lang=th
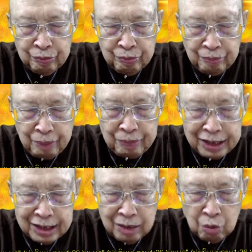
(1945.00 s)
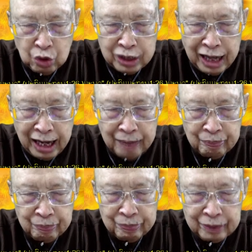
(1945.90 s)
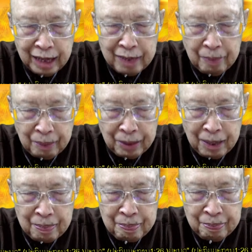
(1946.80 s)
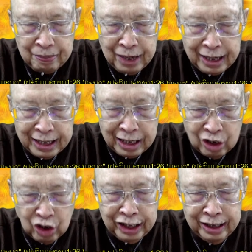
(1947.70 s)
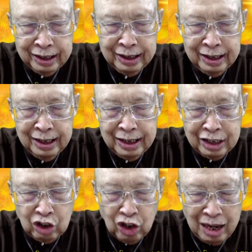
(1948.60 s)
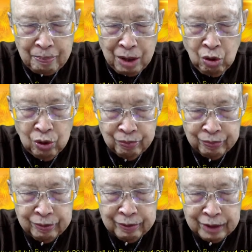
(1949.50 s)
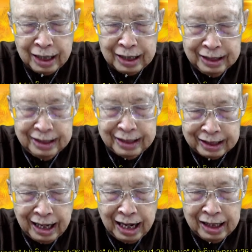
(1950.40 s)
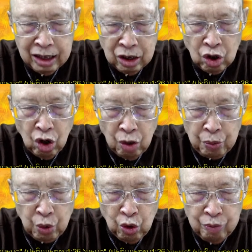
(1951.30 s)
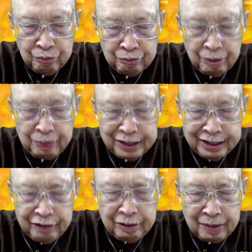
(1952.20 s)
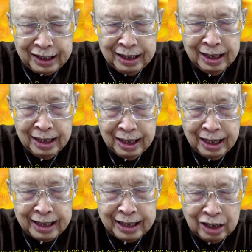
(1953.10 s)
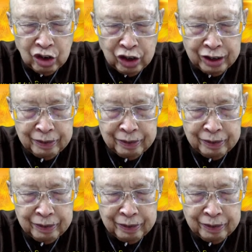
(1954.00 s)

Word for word: มาเป็นเครื่องบูชาไทยบาปกรรมให้แก่ขน้อยและต้อนรับเอาการขึ้นจากตายของพรุงมาเป็นชีวิตใหม่ให้แก่ขน้อย